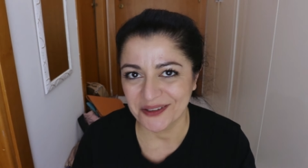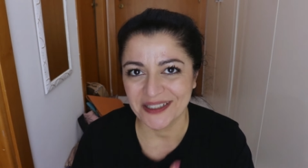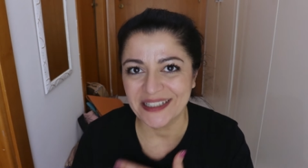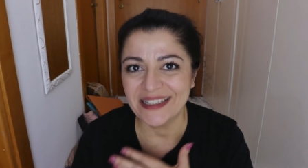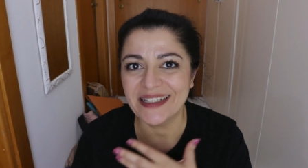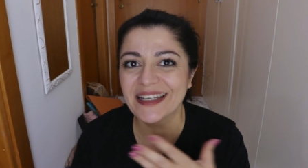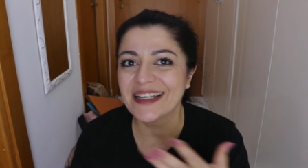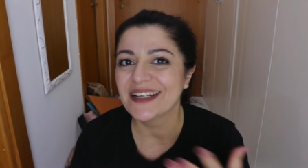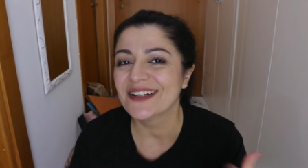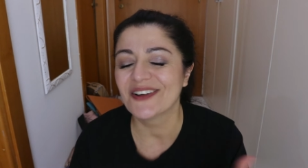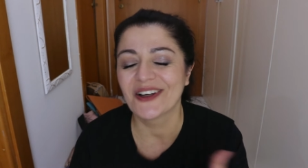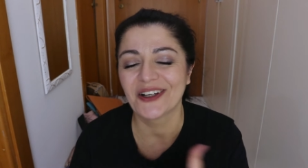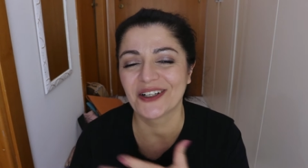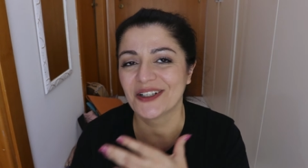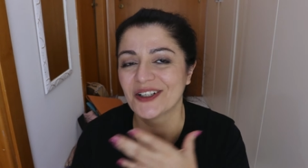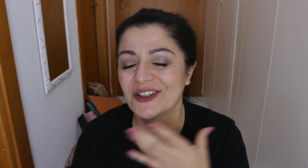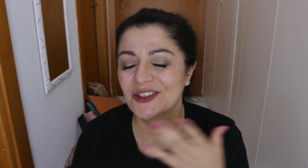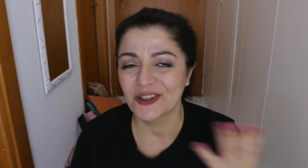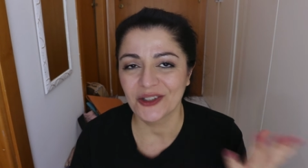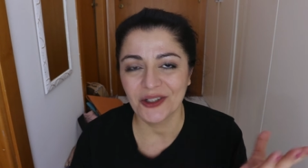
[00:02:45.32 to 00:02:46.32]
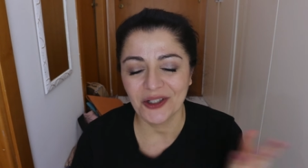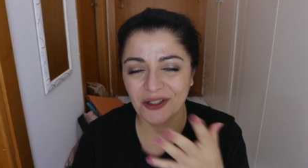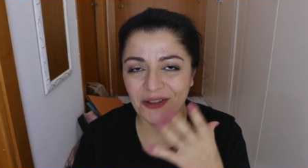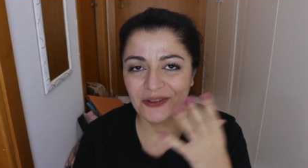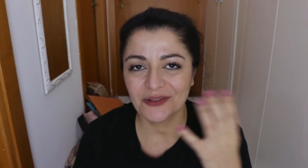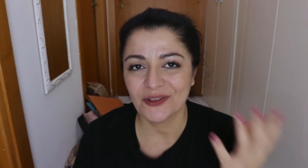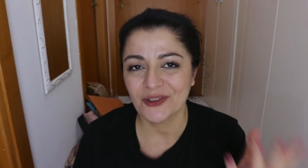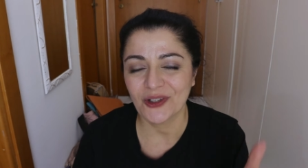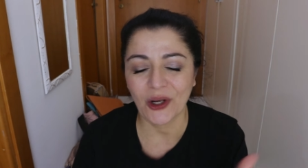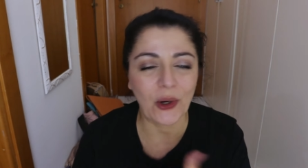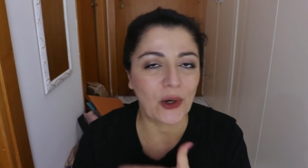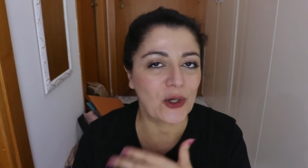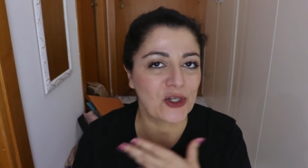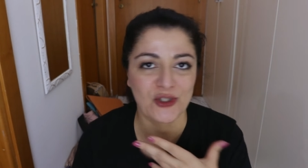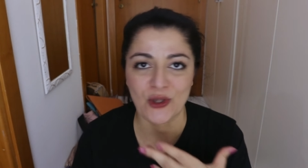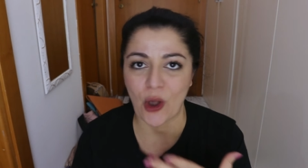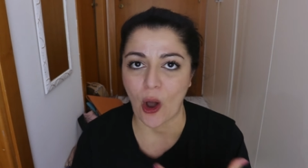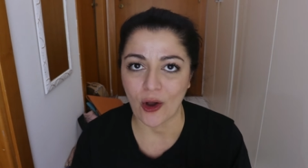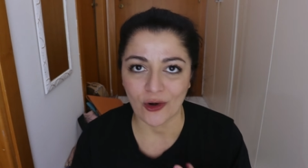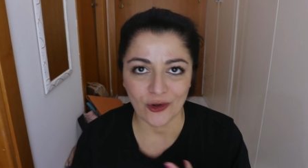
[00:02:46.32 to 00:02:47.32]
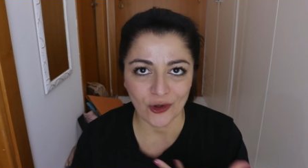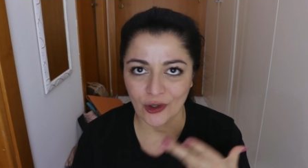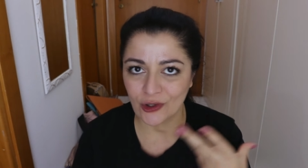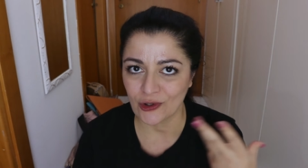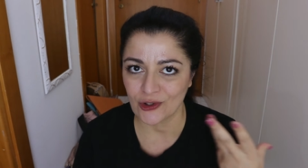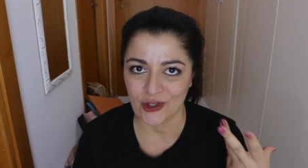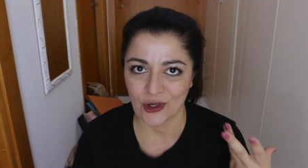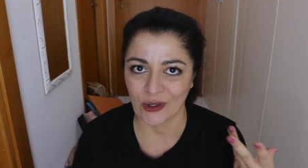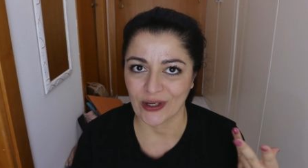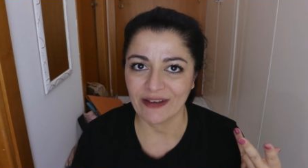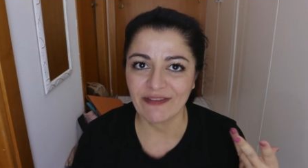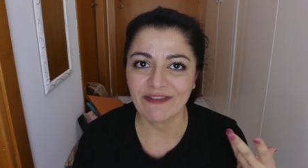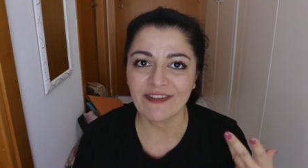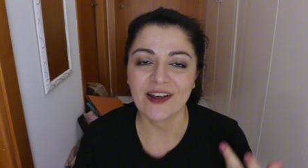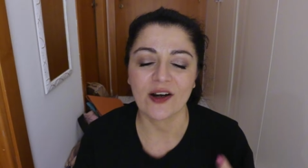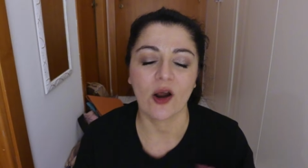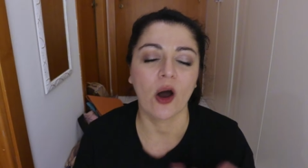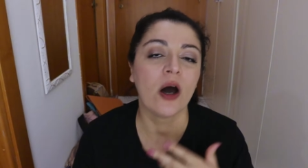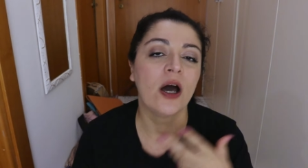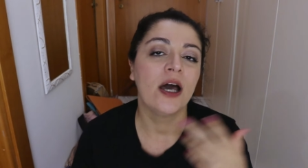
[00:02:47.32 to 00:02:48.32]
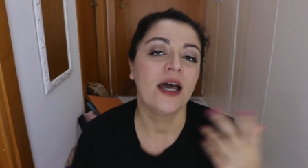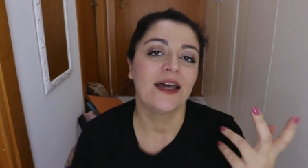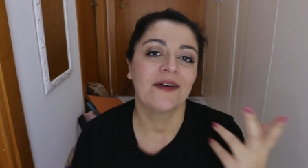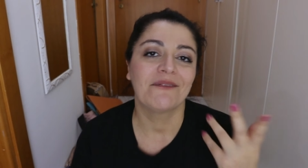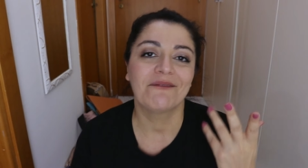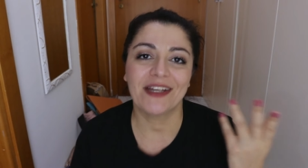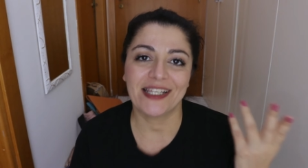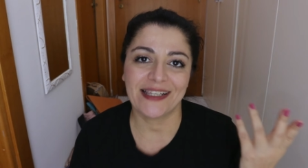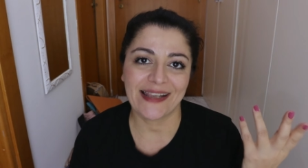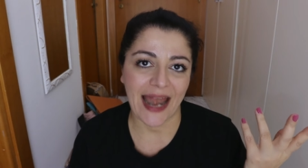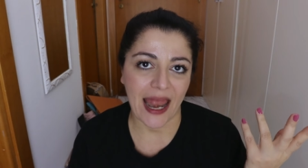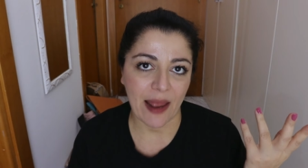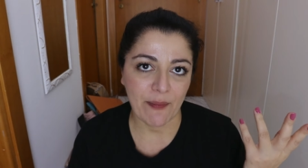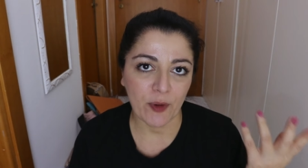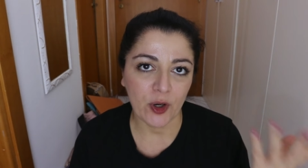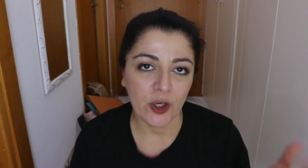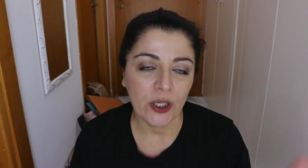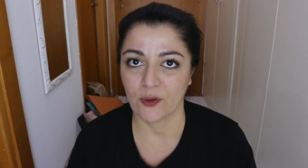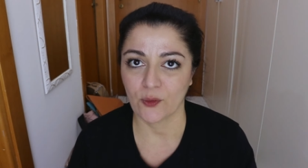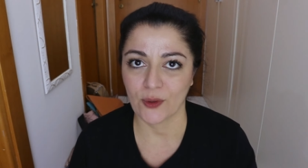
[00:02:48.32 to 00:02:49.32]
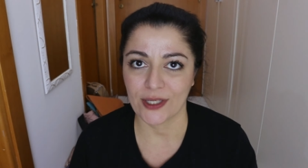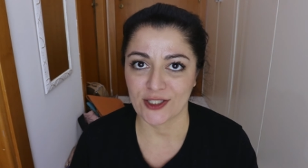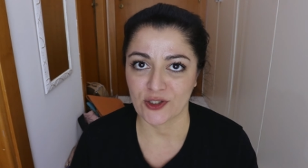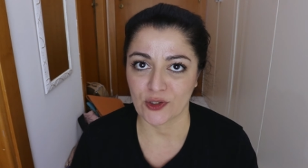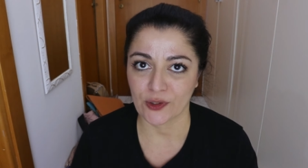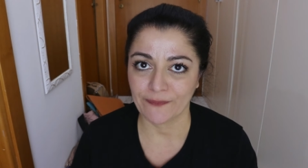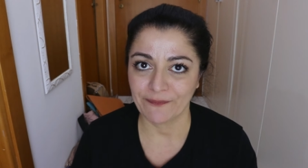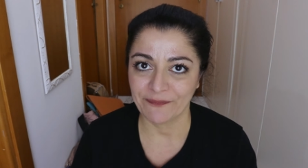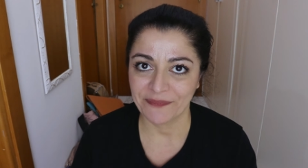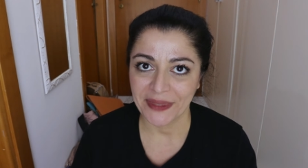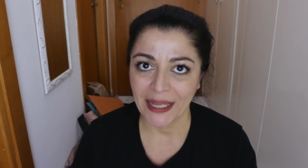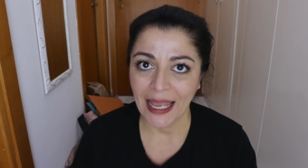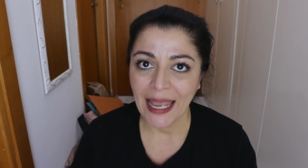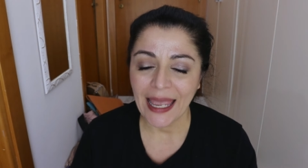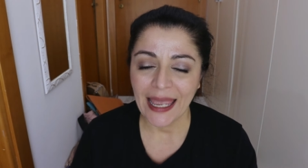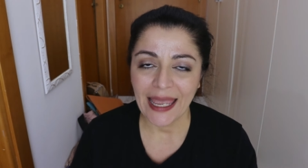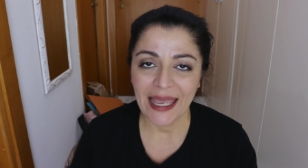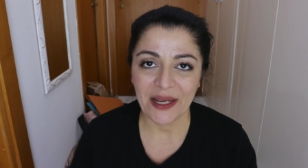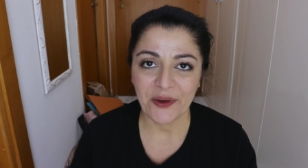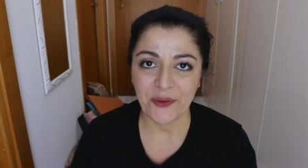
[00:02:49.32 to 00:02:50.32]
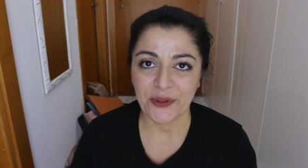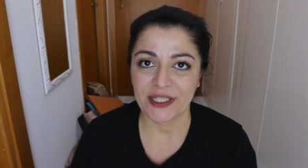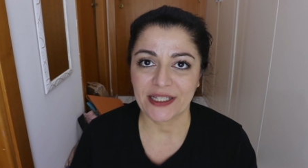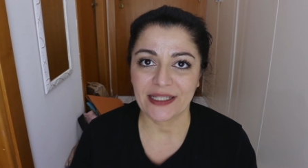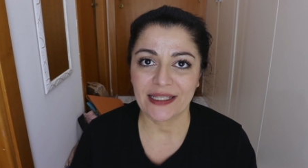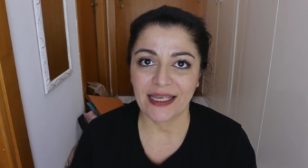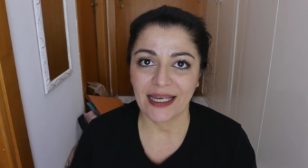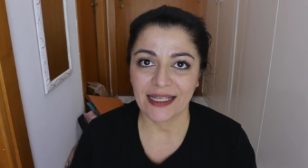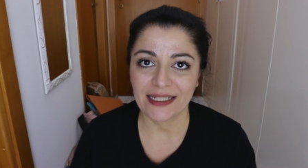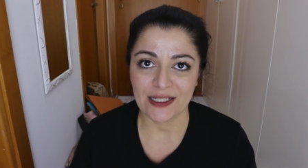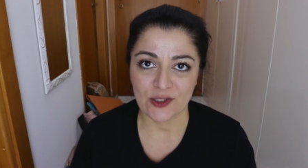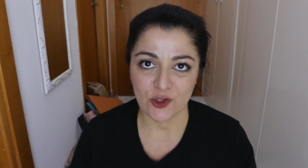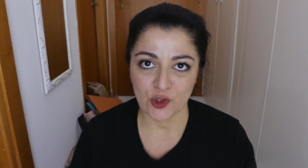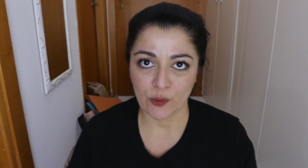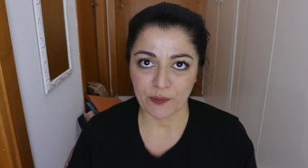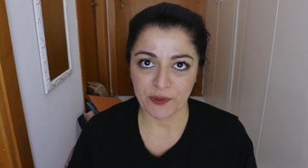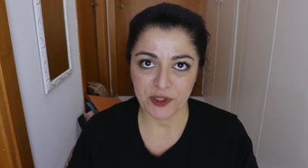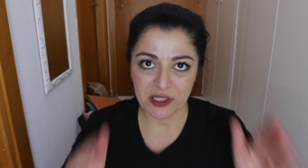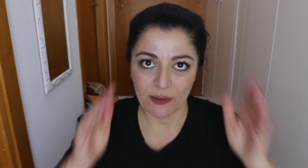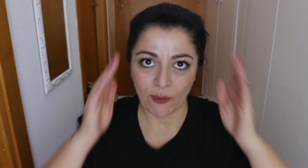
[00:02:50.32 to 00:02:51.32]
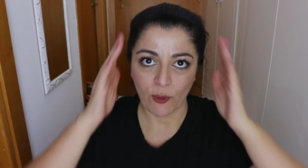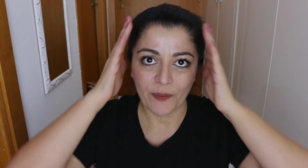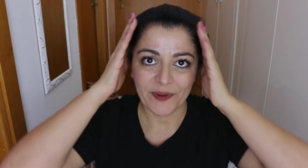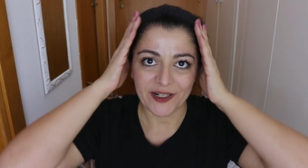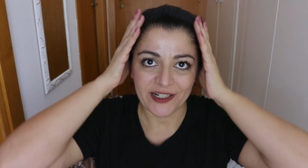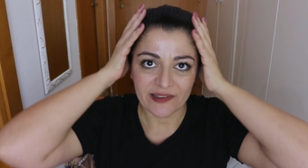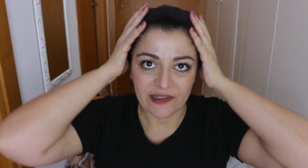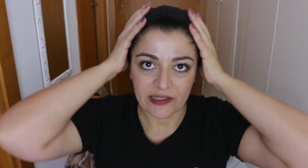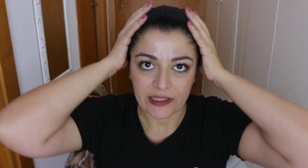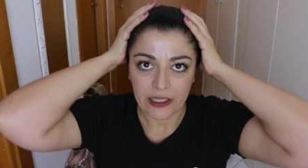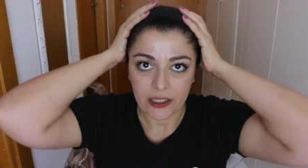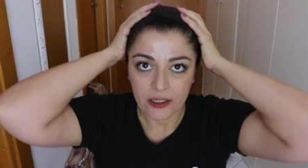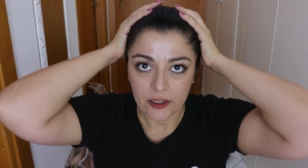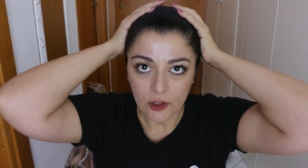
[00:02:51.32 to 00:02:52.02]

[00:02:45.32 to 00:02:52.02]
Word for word: quindi non, non, non lo so, non lo so che farò, vedremo, è questo e quindi adesso possiamo partire.